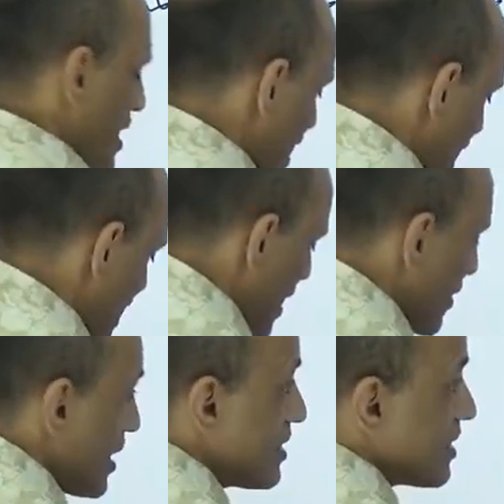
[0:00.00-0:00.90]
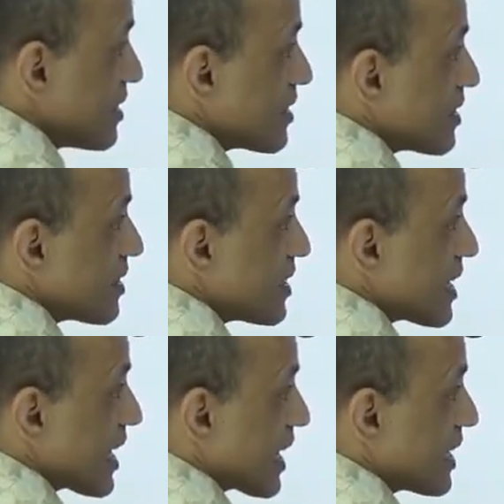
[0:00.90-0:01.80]
نرجع كده يا أولاد
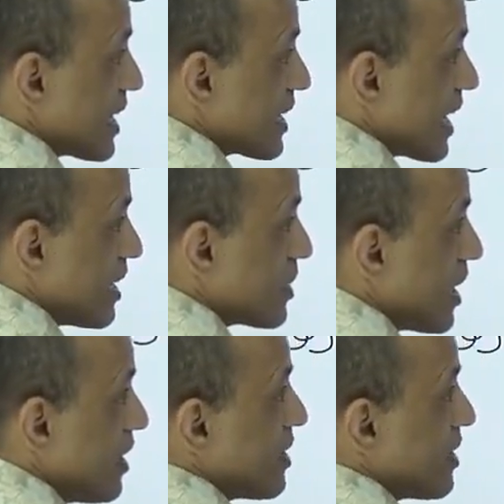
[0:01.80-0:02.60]
نرجع كده للكلام ده